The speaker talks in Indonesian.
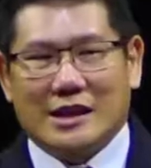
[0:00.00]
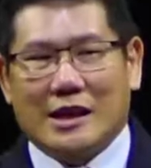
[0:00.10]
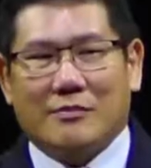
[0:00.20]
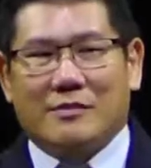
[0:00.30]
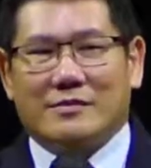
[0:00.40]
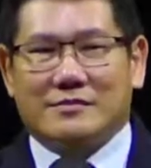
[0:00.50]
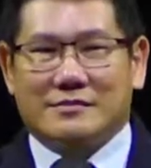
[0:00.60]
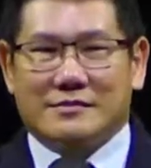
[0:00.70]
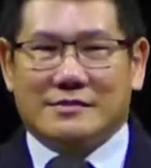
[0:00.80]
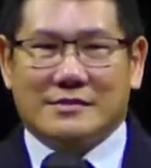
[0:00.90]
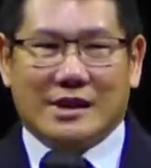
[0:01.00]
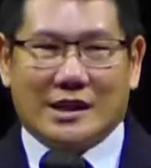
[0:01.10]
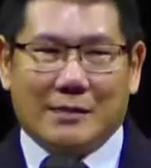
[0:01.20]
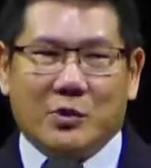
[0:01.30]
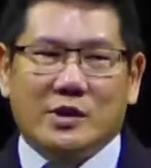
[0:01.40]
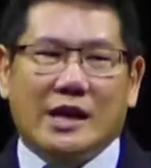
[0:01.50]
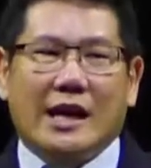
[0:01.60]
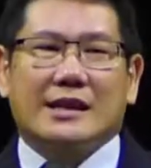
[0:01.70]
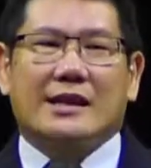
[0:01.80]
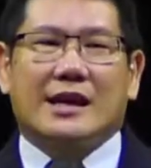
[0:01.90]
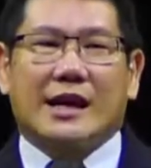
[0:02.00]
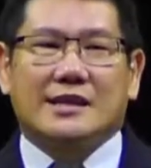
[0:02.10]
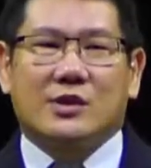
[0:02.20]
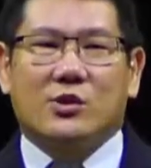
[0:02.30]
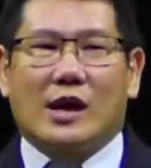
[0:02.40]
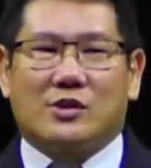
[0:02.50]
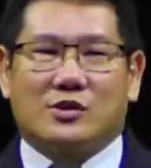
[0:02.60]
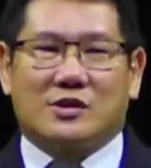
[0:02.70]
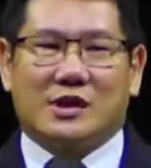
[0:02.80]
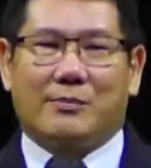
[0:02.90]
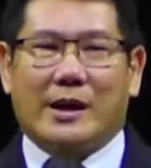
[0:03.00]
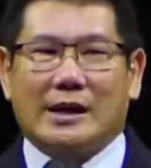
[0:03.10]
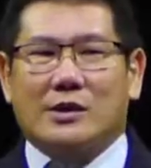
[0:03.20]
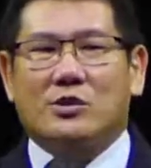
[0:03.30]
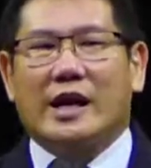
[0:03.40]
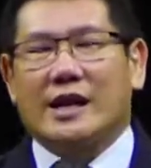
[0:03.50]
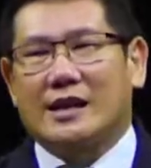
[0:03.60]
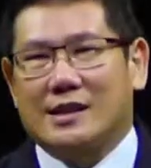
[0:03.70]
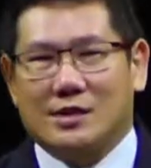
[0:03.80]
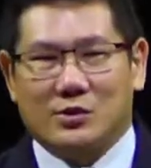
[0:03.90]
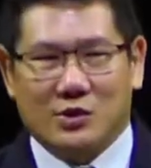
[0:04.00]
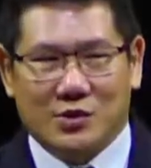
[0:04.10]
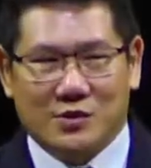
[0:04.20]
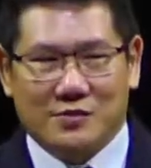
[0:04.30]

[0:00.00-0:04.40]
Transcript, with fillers: Ke, kepunyaan kekasihku aku, kepadaku gairahnya tertuju